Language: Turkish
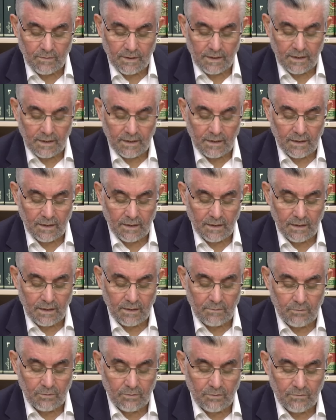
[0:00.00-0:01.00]
على
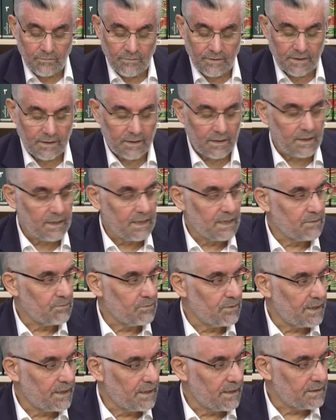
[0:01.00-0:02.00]
أعقابكم
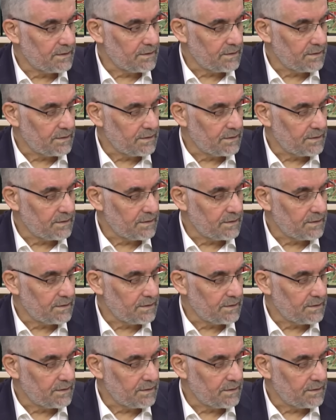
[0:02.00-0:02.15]
فَتَنْقَلِبُوا